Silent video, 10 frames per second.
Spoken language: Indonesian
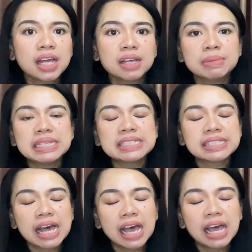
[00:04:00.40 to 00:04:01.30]

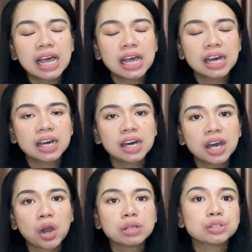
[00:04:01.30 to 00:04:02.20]
bisa uh,
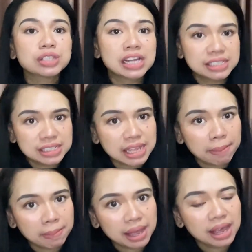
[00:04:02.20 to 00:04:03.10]
konsultasi
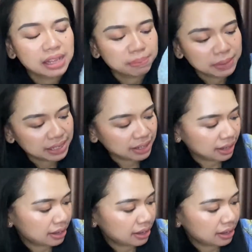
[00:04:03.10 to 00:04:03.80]
sama adminnya